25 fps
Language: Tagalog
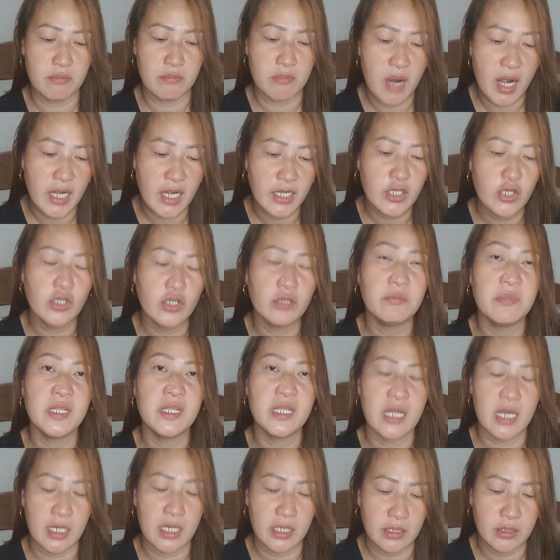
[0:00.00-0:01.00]
Marion
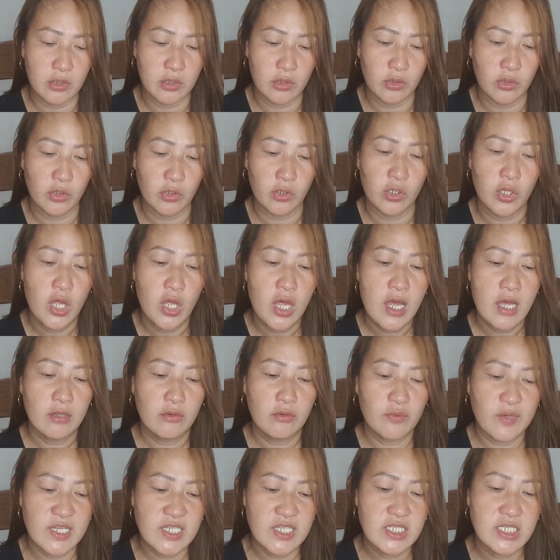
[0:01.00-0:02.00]
Minardo,
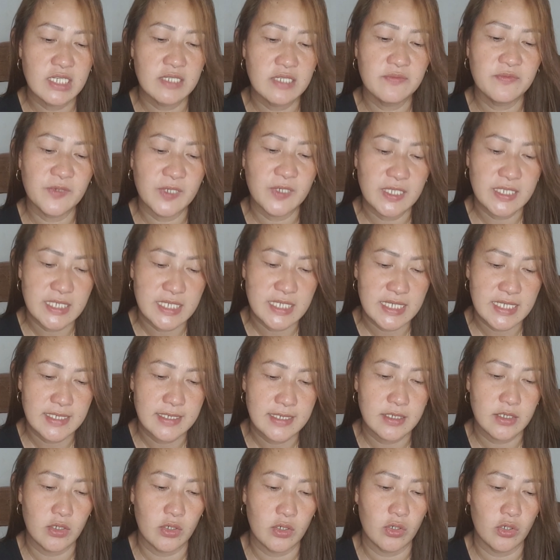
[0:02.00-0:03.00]
Christian
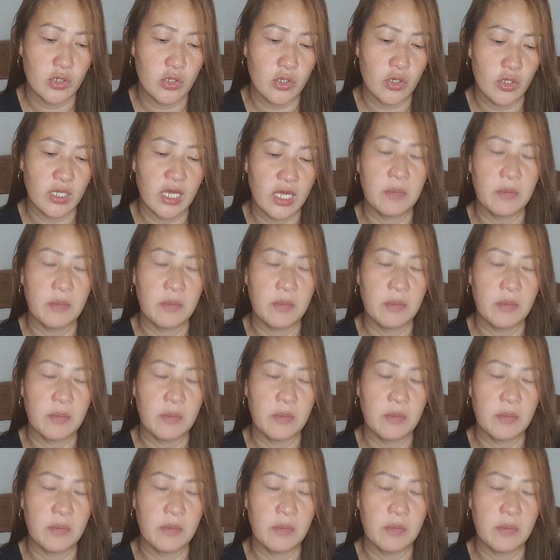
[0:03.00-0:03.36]
Francisco,